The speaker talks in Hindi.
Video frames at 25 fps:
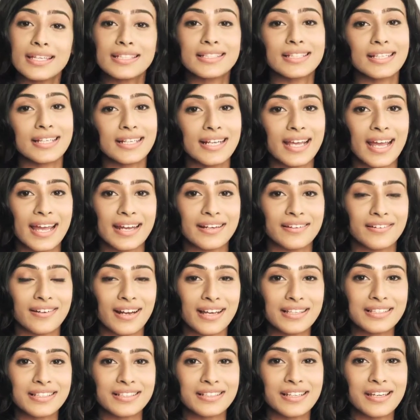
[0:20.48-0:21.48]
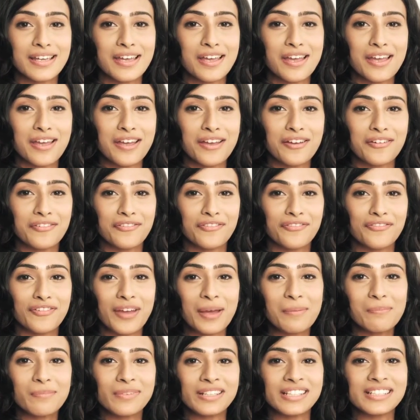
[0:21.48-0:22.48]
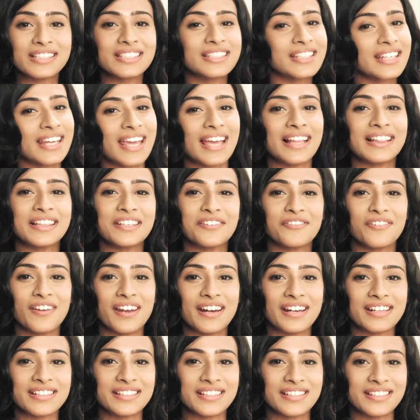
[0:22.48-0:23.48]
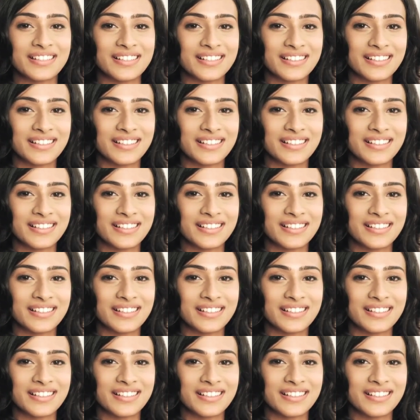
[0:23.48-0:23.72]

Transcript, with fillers: इसीलिए I trust Fem Bleach की healthy fairness.